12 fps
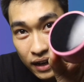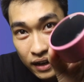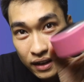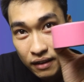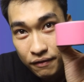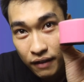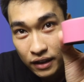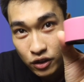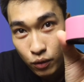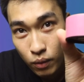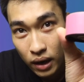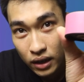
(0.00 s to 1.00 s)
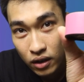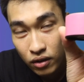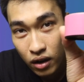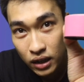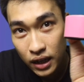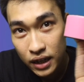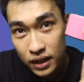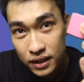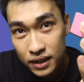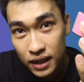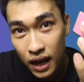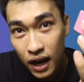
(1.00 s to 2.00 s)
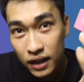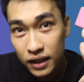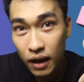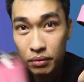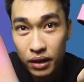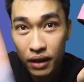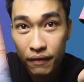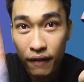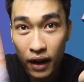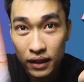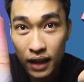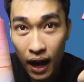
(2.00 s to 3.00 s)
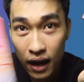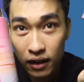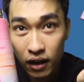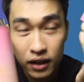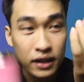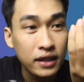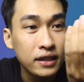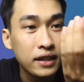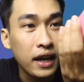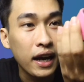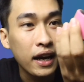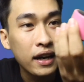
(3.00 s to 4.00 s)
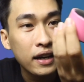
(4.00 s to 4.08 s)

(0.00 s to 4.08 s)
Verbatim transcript: Và xung quanh của nó thì được sơn giống như cái phần thân thôi ha.